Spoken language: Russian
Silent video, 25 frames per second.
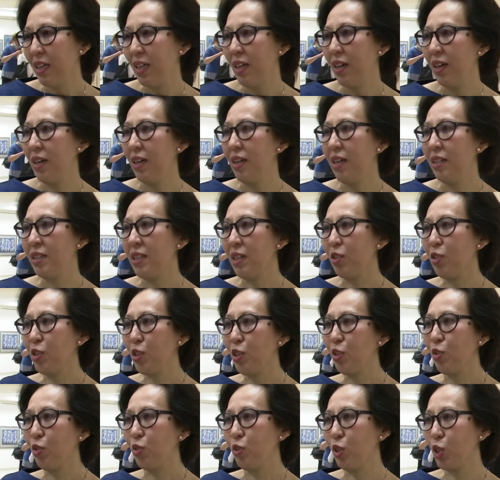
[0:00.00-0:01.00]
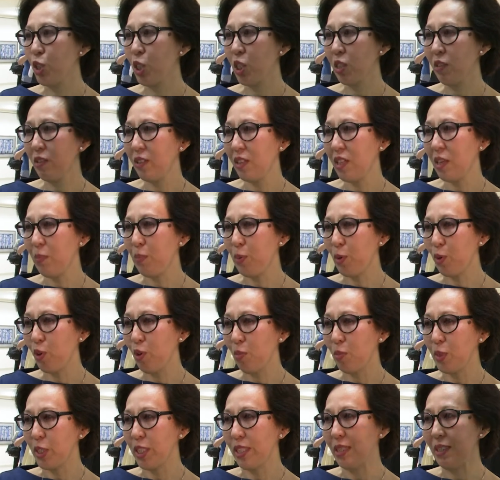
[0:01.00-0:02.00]
э, народно-художественные
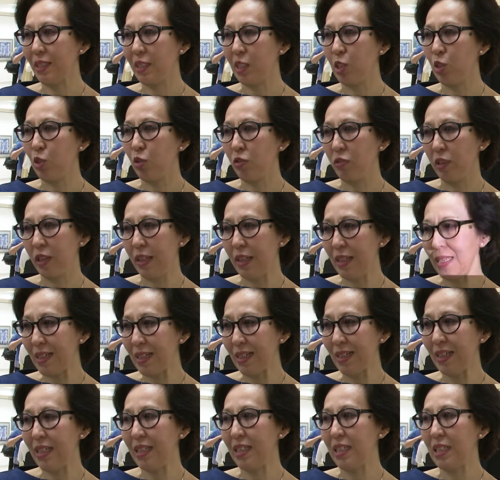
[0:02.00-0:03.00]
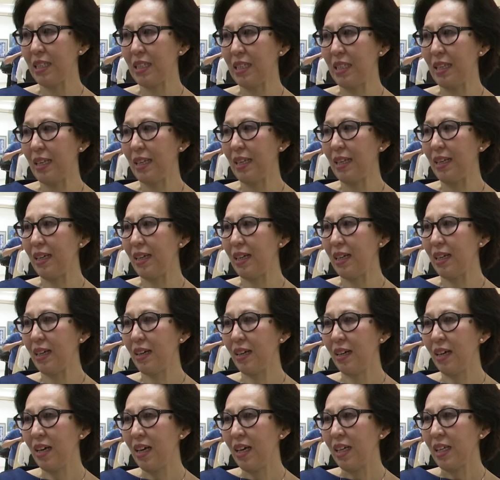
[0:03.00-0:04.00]
промыслы, здесь ювелирные
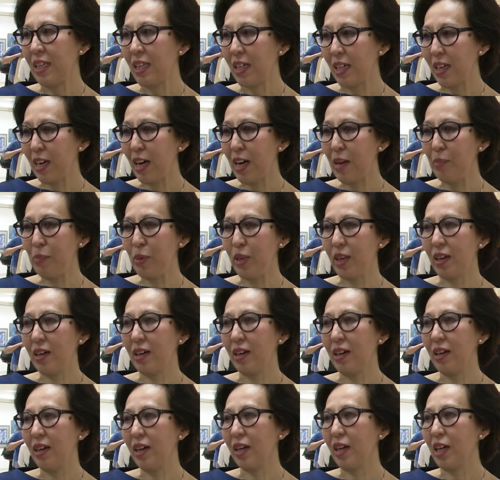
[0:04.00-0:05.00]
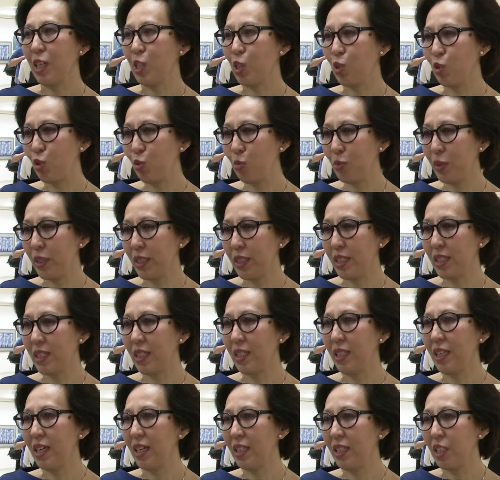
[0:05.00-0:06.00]
изделия, керамика, костюмы
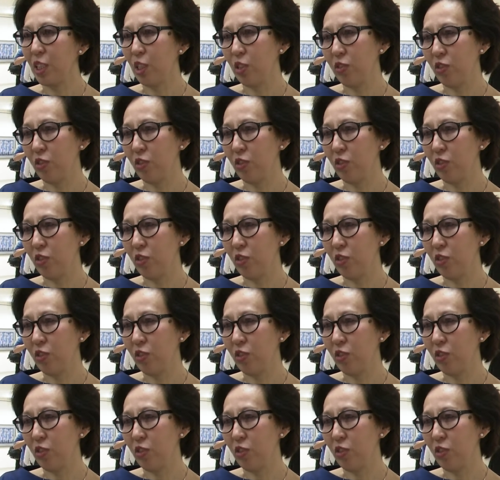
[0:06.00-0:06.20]
национальные.